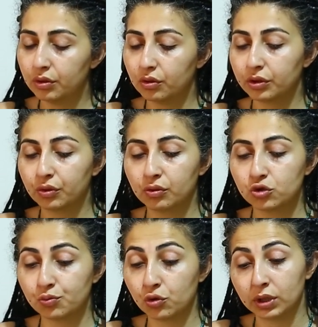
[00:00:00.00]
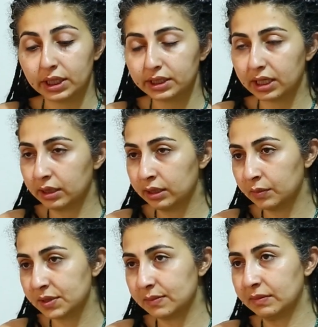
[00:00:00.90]
Orada görüşmüyorlar
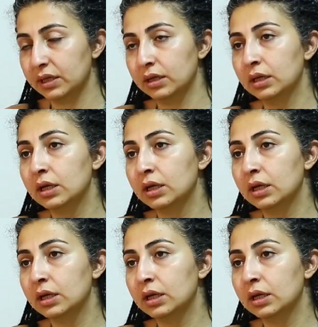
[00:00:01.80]
kendileri bizimle.